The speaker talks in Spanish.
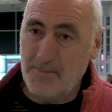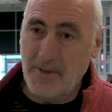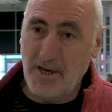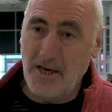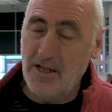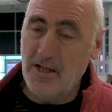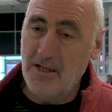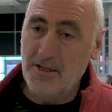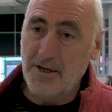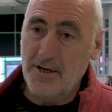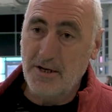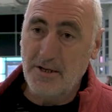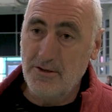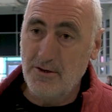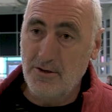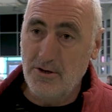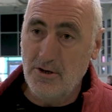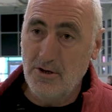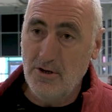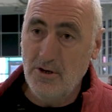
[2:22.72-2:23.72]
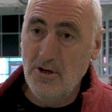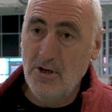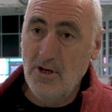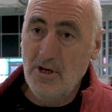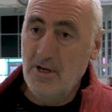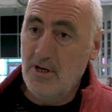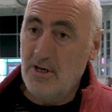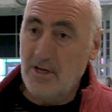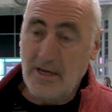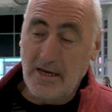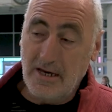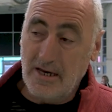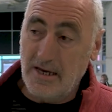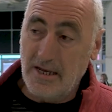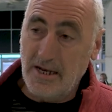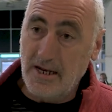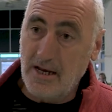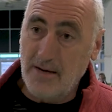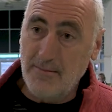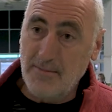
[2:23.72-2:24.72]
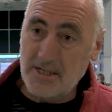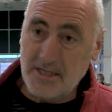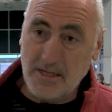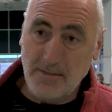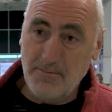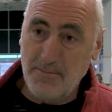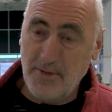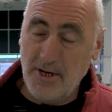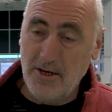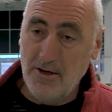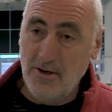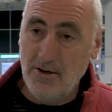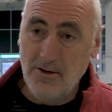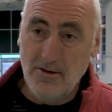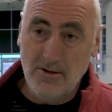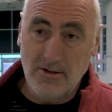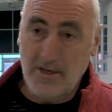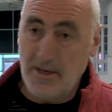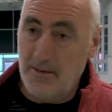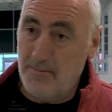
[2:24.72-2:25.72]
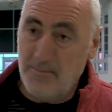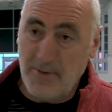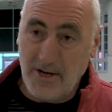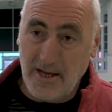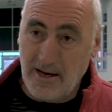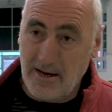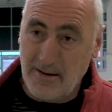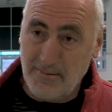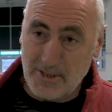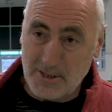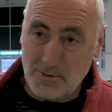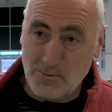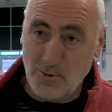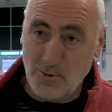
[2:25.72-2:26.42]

pegada al territorio, que genera más empleo, que emplea a más